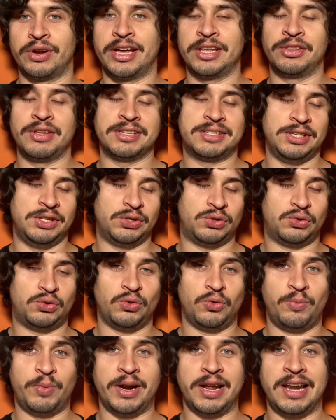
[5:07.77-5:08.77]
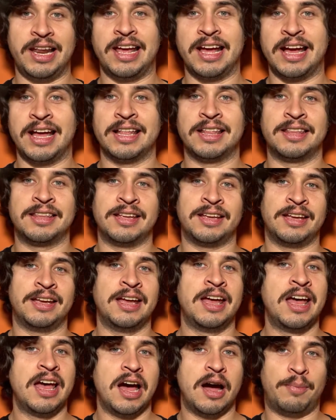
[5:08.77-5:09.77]
Sonando así súper
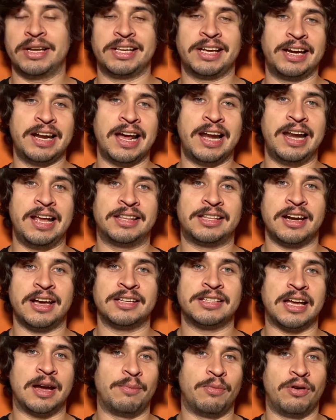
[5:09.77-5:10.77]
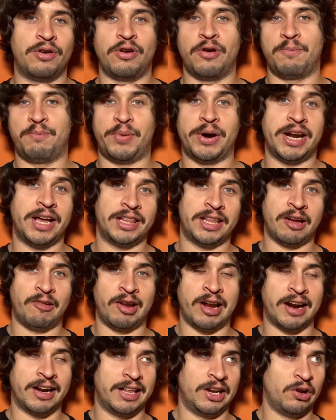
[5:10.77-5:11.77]
elegante. Aparte que en las letras ambos no paran
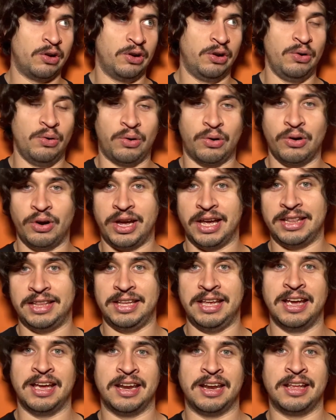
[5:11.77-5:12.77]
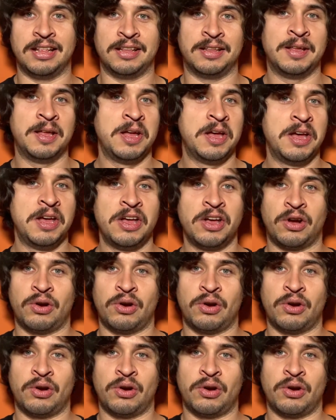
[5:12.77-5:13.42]
de hablar de los lujos que tienen.